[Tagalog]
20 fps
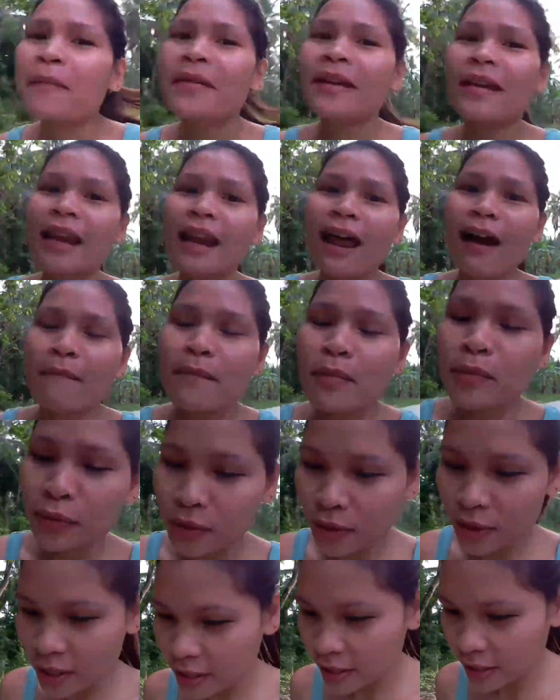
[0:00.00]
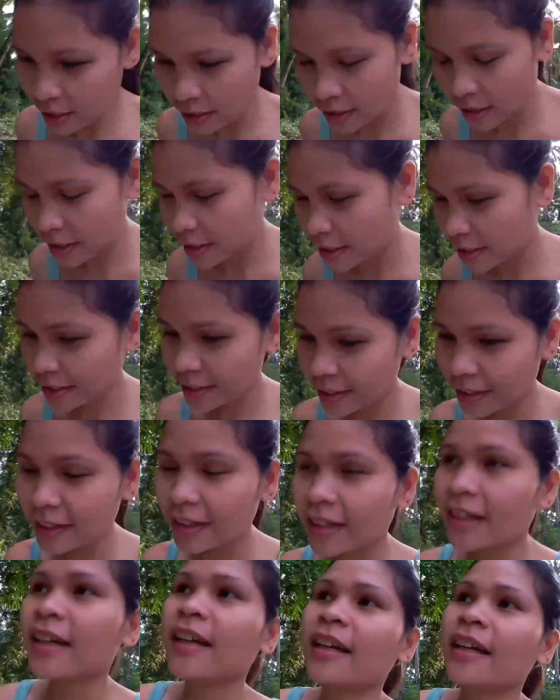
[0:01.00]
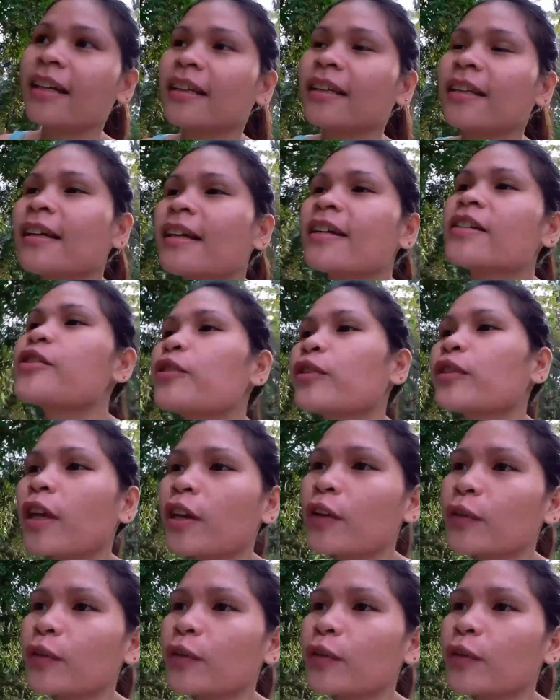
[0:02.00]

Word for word: pa kami hilamos. Diretso